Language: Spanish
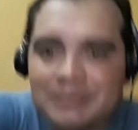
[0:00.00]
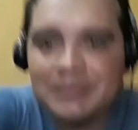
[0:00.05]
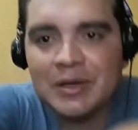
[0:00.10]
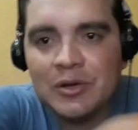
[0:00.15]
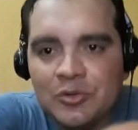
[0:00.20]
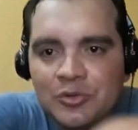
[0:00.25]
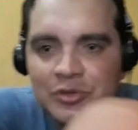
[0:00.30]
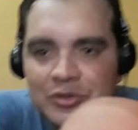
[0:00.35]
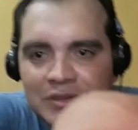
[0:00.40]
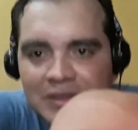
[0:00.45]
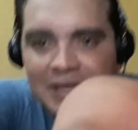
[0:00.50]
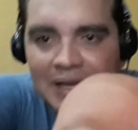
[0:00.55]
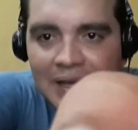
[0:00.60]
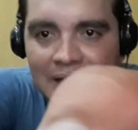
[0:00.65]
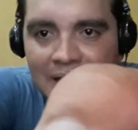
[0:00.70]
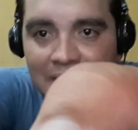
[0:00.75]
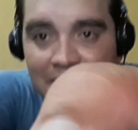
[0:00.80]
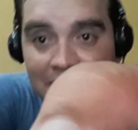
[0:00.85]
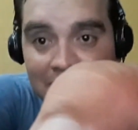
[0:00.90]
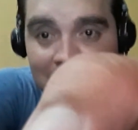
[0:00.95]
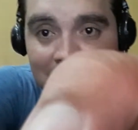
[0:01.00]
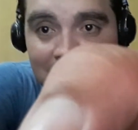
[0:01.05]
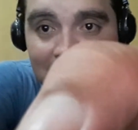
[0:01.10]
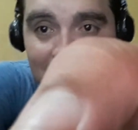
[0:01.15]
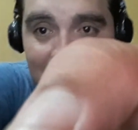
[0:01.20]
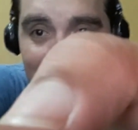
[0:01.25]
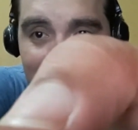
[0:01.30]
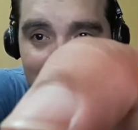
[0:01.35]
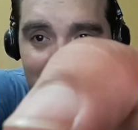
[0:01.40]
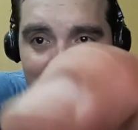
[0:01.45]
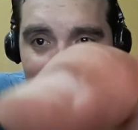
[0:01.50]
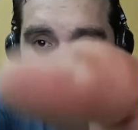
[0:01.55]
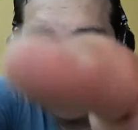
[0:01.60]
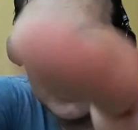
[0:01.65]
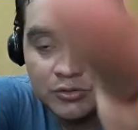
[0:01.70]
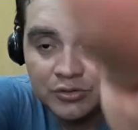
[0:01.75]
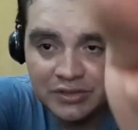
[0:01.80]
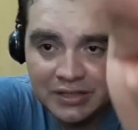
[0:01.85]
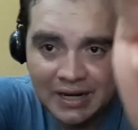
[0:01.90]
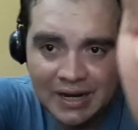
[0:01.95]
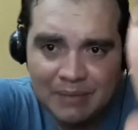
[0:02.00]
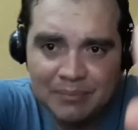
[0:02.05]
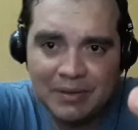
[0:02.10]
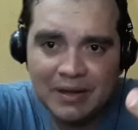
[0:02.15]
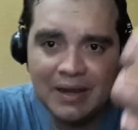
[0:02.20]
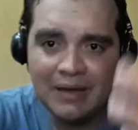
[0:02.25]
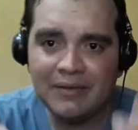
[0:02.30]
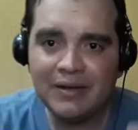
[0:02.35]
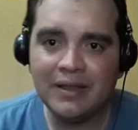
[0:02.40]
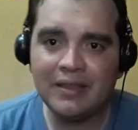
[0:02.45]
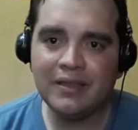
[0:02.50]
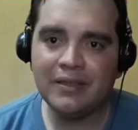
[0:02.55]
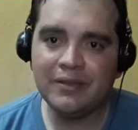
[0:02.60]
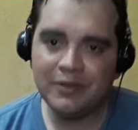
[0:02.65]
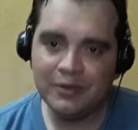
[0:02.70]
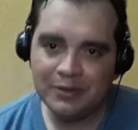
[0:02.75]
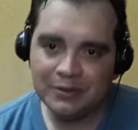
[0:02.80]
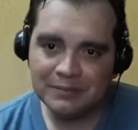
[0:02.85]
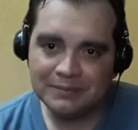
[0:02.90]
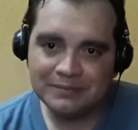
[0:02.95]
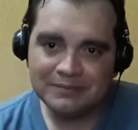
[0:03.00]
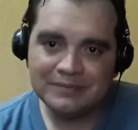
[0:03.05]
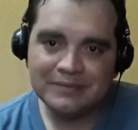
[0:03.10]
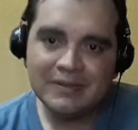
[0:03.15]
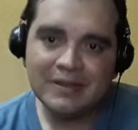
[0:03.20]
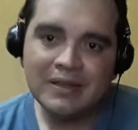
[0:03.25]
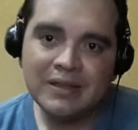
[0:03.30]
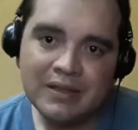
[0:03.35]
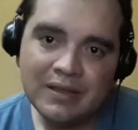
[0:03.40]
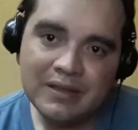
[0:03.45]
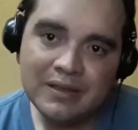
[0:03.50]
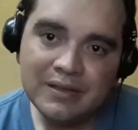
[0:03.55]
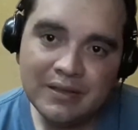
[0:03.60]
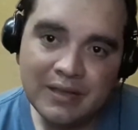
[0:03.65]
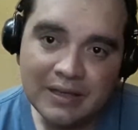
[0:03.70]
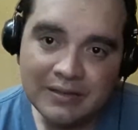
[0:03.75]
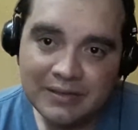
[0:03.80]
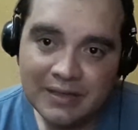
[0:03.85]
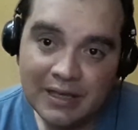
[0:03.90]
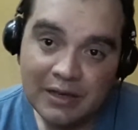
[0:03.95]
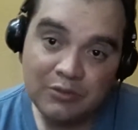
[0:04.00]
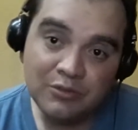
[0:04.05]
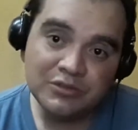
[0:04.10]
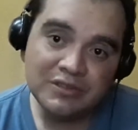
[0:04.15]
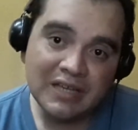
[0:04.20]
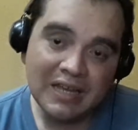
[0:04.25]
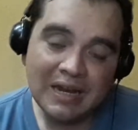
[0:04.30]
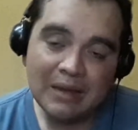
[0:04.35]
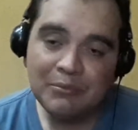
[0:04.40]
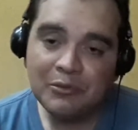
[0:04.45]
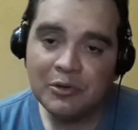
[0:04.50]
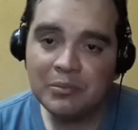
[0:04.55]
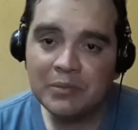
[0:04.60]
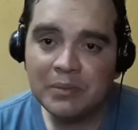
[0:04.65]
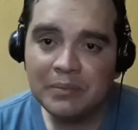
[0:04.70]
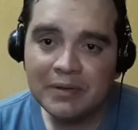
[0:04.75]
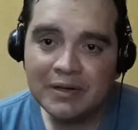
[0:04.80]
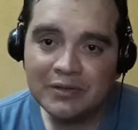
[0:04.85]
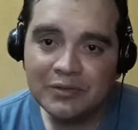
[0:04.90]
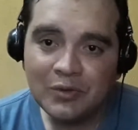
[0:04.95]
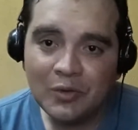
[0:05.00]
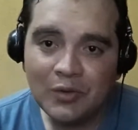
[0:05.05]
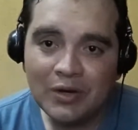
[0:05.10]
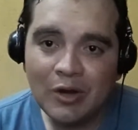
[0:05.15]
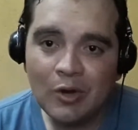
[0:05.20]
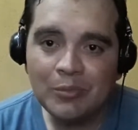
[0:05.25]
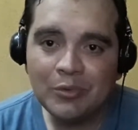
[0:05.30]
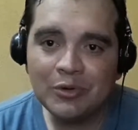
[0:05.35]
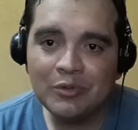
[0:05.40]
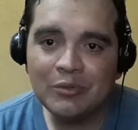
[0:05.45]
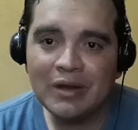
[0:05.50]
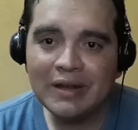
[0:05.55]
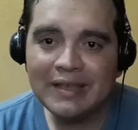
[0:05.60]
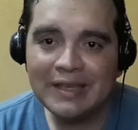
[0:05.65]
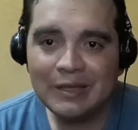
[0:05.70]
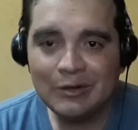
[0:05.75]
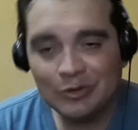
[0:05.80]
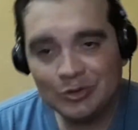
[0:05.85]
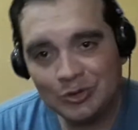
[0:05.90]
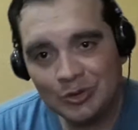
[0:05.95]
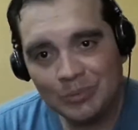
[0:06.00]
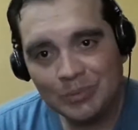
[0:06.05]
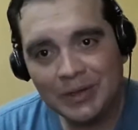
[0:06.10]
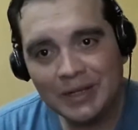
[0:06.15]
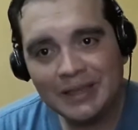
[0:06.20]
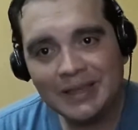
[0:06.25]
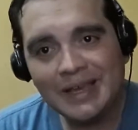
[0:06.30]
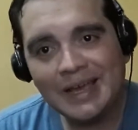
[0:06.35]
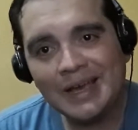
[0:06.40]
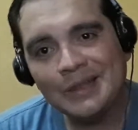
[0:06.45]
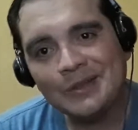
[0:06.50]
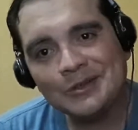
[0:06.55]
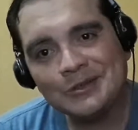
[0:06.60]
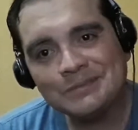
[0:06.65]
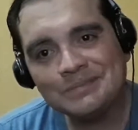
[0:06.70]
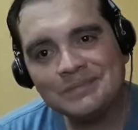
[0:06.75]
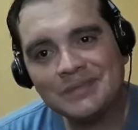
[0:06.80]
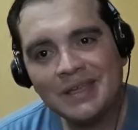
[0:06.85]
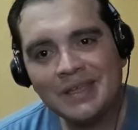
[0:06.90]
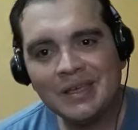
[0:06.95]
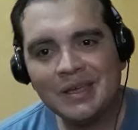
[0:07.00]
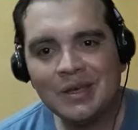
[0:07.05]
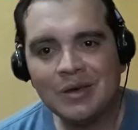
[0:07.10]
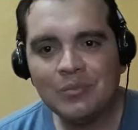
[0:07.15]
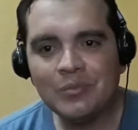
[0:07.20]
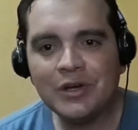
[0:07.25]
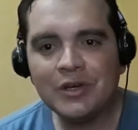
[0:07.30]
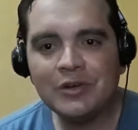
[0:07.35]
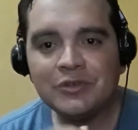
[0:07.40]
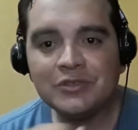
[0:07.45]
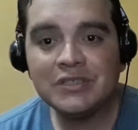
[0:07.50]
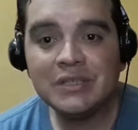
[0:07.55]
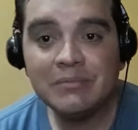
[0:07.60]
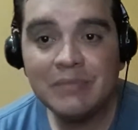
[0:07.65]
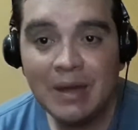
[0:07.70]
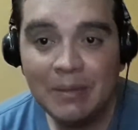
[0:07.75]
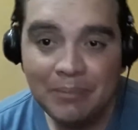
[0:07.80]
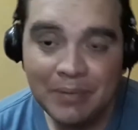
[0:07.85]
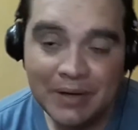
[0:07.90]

me gusta este, escuchar la palabra de Dios ya sea escucharla por mi persona o por cualquier otro predicador. Bueno, sin más